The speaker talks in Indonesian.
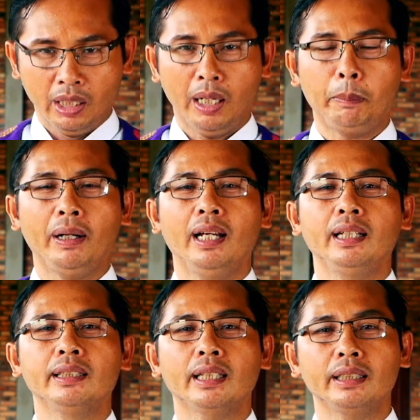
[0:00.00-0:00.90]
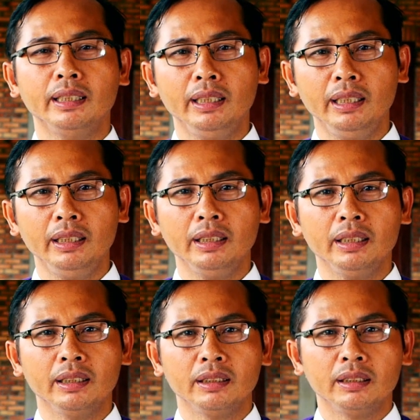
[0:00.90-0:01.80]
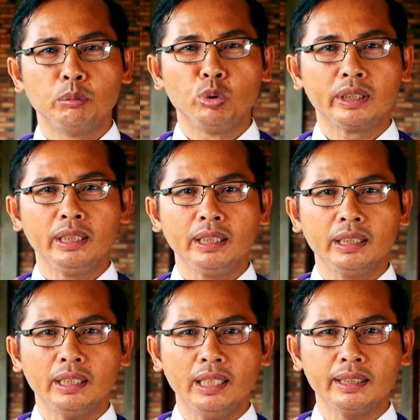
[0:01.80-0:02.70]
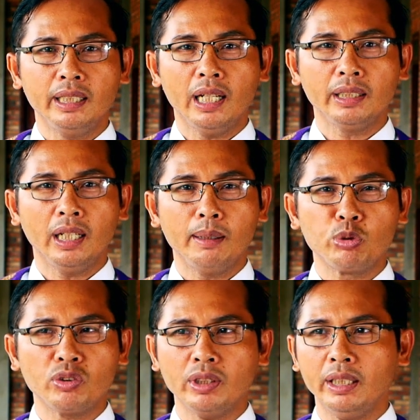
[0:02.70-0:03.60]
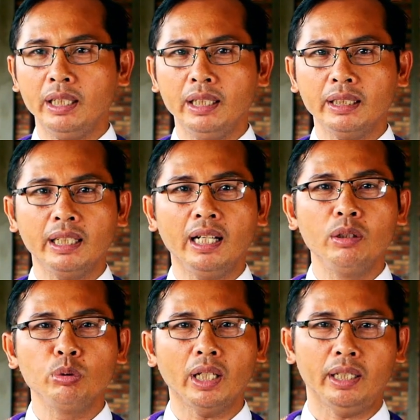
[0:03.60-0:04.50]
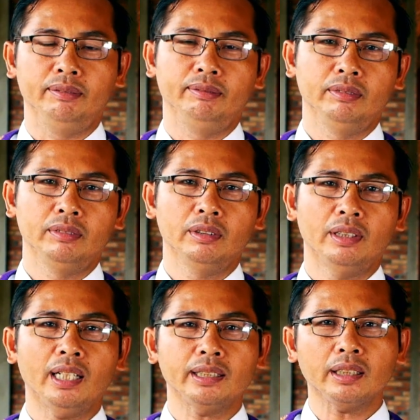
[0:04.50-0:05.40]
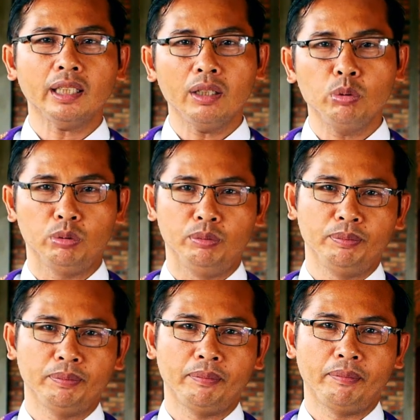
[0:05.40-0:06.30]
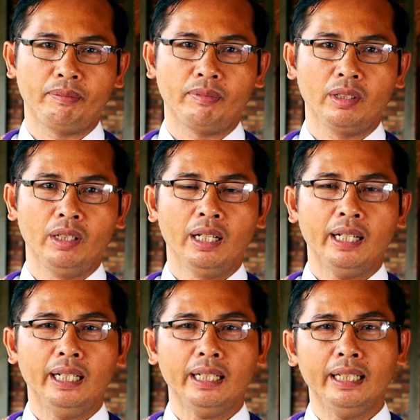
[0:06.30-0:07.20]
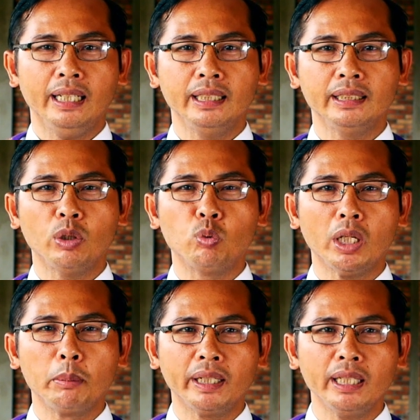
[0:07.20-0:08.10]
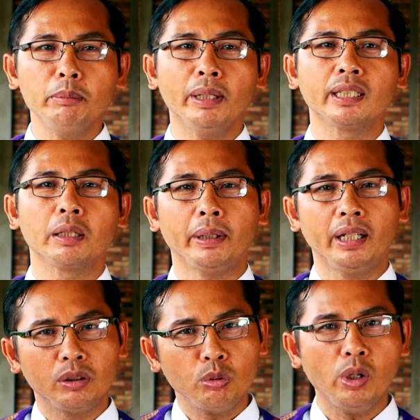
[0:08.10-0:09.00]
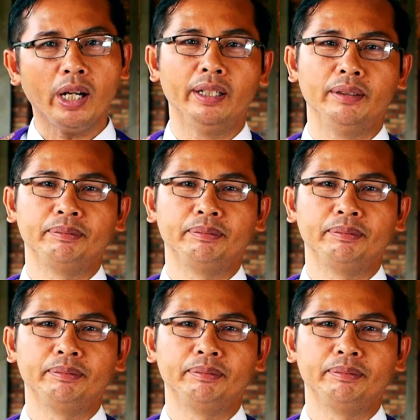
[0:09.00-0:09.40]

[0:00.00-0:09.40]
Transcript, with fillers: Apalagi saat ini mungkin kita sedang dalam suasana kegalutan, rasa takut. Kadang-kadang kita kurang beriman kepada Tuhan.